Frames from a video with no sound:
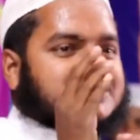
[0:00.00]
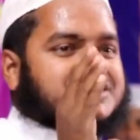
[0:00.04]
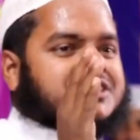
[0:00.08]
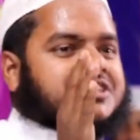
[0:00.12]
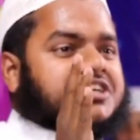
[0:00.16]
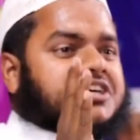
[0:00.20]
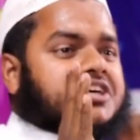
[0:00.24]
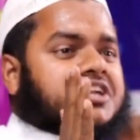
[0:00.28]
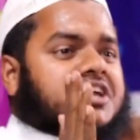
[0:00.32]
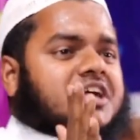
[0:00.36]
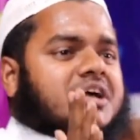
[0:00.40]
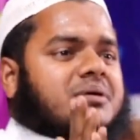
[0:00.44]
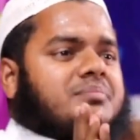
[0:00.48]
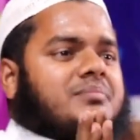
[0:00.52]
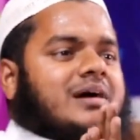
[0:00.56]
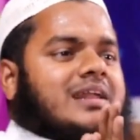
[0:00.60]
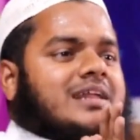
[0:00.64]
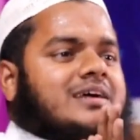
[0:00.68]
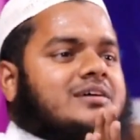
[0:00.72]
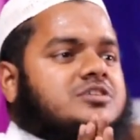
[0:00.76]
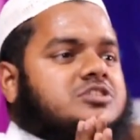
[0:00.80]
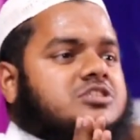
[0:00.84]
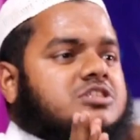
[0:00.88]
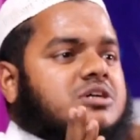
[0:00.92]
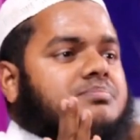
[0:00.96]
শিরিক মানে
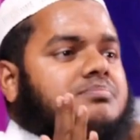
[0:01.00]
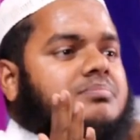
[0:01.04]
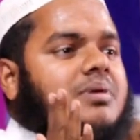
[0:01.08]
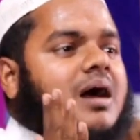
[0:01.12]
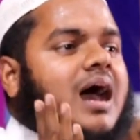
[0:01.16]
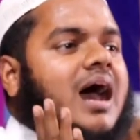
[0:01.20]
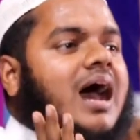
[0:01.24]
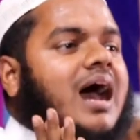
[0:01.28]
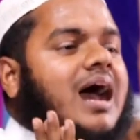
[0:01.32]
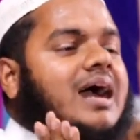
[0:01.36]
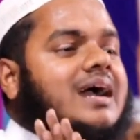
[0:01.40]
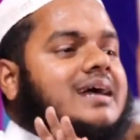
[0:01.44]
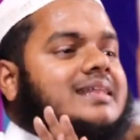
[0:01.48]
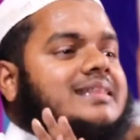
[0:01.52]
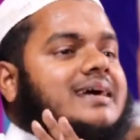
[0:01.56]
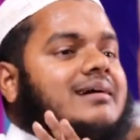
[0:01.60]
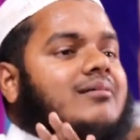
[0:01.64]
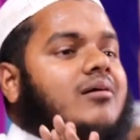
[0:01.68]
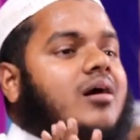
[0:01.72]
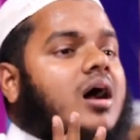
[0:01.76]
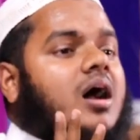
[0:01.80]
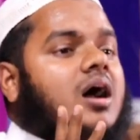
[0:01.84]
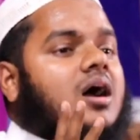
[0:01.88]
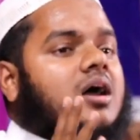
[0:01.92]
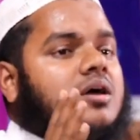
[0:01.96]
হচ্ছে ভাগ
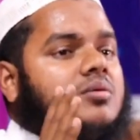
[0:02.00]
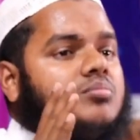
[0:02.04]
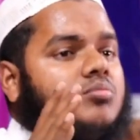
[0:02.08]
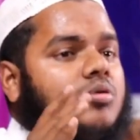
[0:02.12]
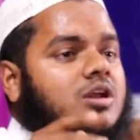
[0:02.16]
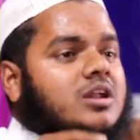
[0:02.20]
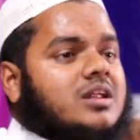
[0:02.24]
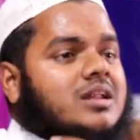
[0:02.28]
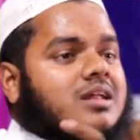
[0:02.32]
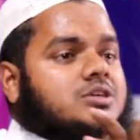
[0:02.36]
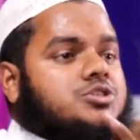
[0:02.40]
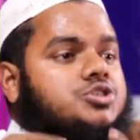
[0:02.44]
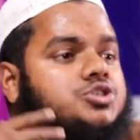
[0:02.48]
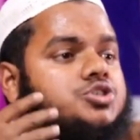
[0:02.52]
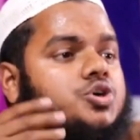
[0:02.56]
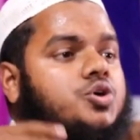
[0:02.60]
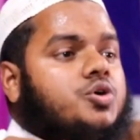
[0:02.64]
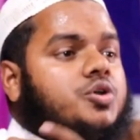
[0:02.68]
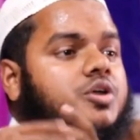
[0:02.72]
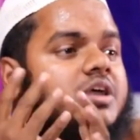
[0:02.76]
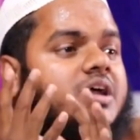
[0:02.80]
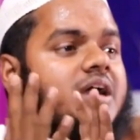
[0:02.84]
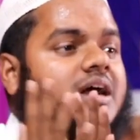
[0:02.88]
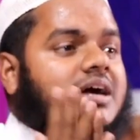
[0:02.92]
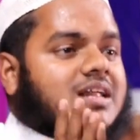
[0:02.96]
দেওয়া বলে না
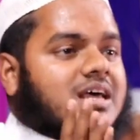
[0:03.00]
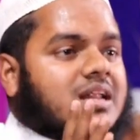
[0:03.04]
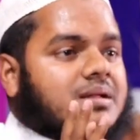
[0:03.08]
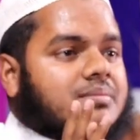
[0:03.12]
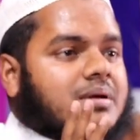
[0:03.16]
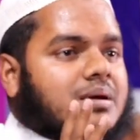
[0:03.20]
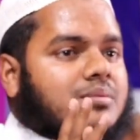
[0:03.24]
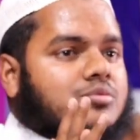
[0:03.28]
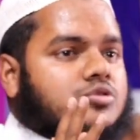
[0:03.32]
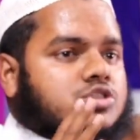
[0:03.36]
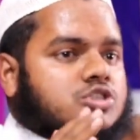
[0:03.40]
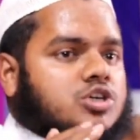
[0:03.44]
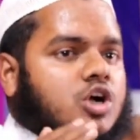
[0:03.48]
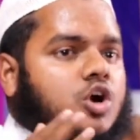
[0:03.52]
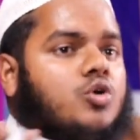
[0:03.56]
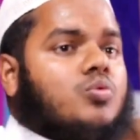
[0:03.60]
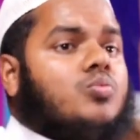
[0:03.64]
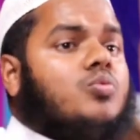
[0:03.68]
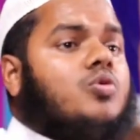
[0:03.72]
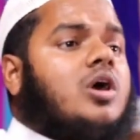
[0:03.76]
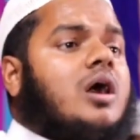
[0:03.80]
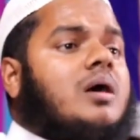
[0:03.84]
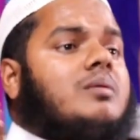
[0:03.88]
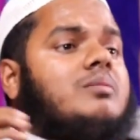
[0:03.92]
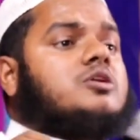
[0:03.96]
শরিক আনার ব্যবসা
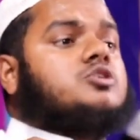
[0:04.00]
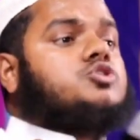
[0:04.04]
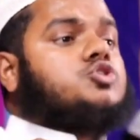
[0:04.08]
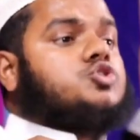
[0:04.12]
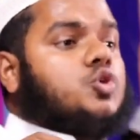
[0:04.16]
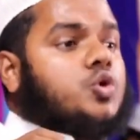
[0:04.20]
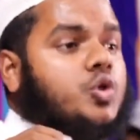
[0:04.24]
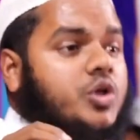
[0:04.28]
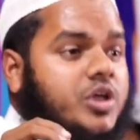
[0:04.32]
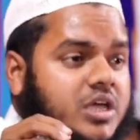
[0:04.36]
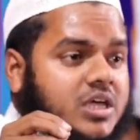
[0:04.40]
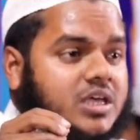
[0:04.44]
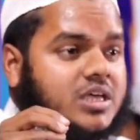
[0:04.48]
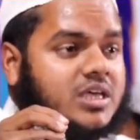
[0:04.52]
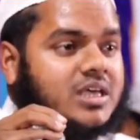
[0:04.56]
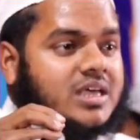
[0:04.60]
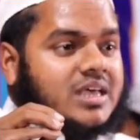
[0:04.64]
অমুক আমার শরিক